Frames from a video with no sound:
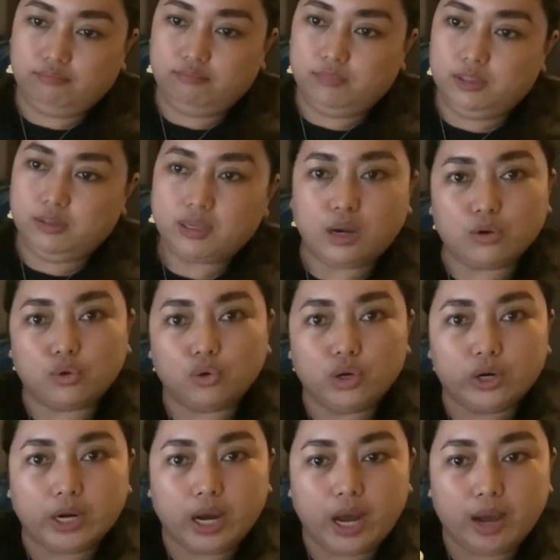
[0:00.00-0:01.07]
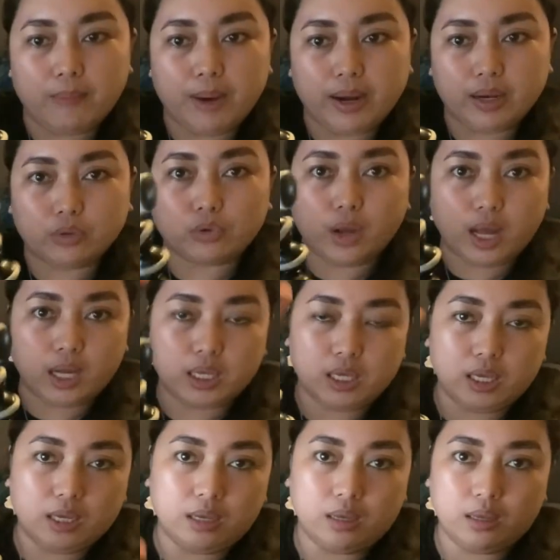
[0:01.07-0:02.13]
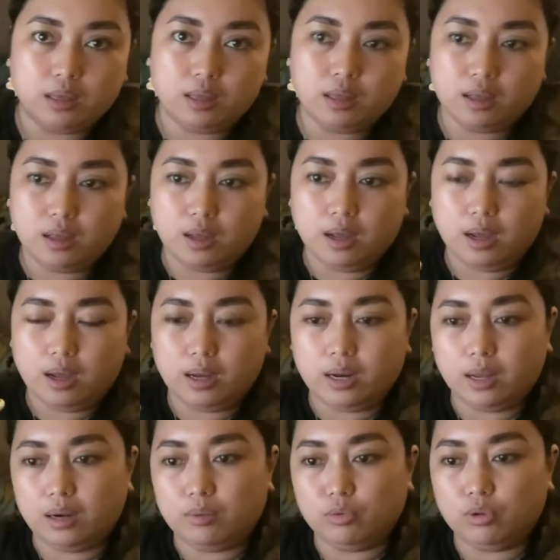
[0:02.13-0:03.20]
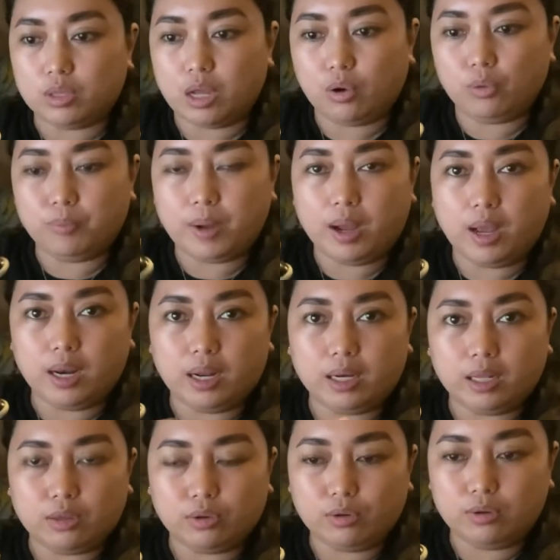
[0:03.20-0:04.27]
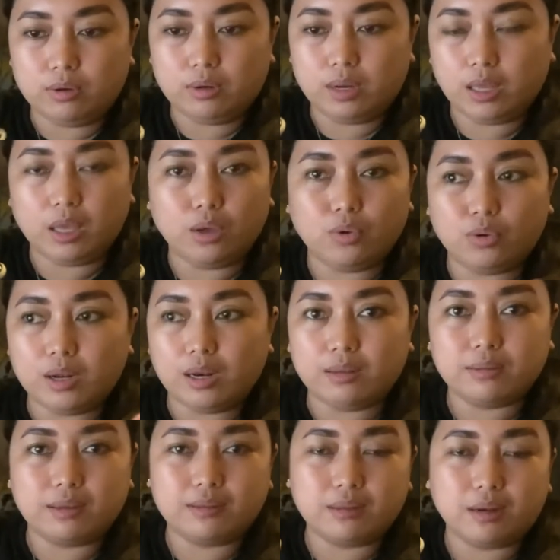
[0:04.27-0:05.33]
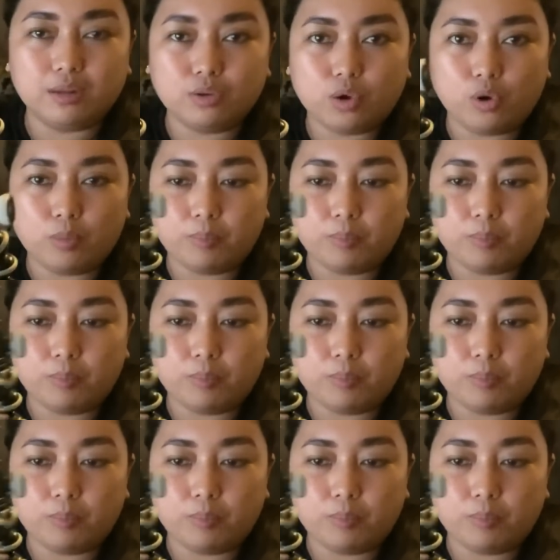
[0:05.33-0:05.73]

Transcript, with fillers: isang ruler ang haba nitong aking ah, nakalimutan ko yung pangalan nito. Lagay ko na lang sa screen kung anong